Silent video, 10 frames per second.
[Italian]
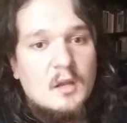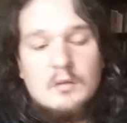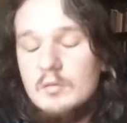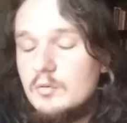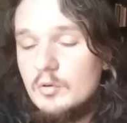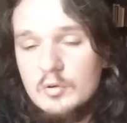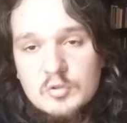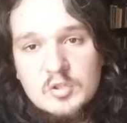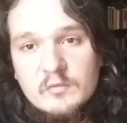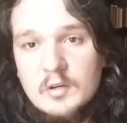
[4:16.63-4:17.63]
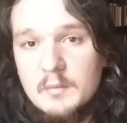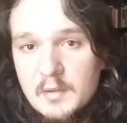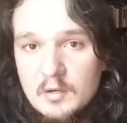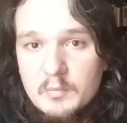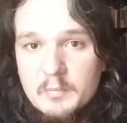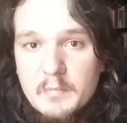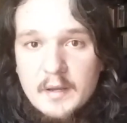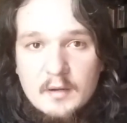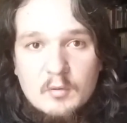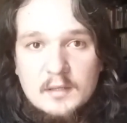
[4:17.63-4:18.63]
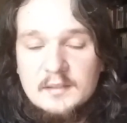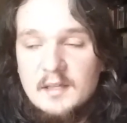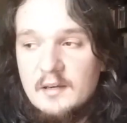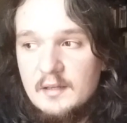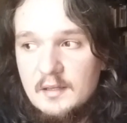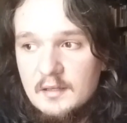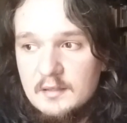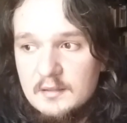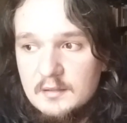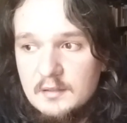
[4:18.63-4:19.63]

non, non riuscivo nemmeno bene a guardare,